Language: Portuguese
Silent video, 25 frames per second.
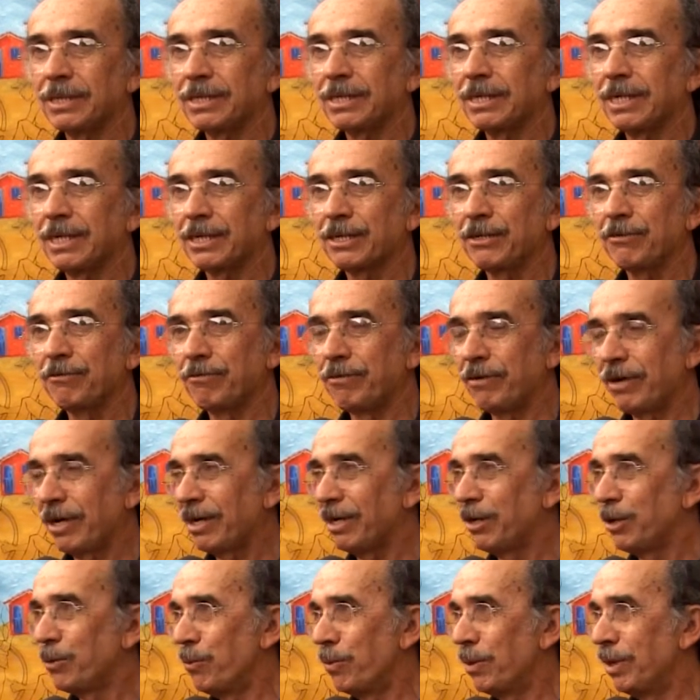que
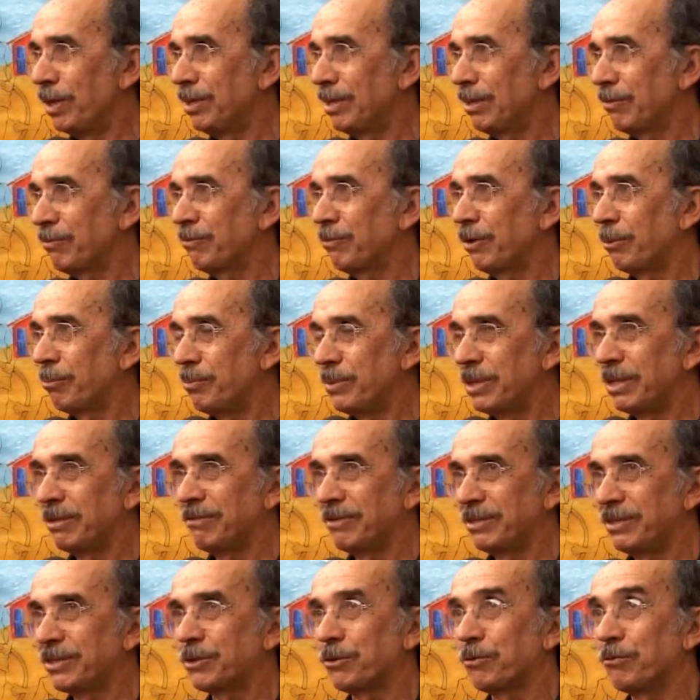equivale ao ano, foi a primeira
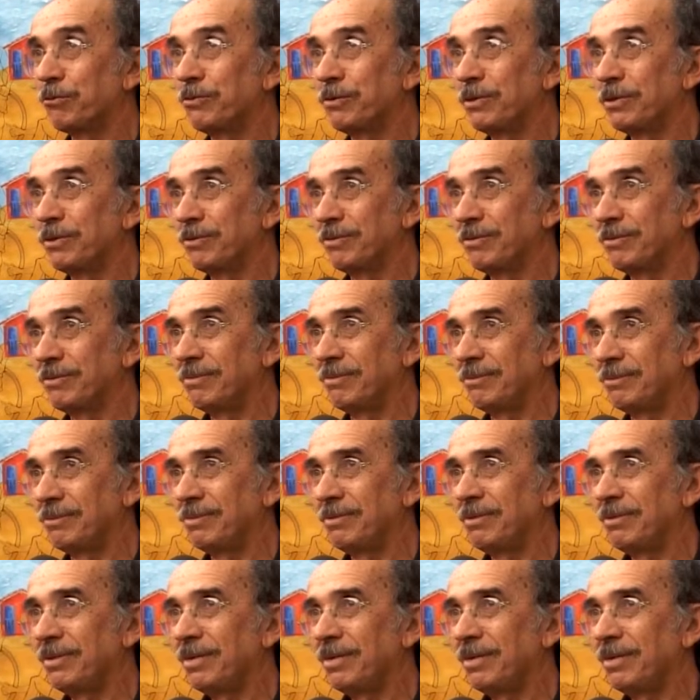vez que eu vi um,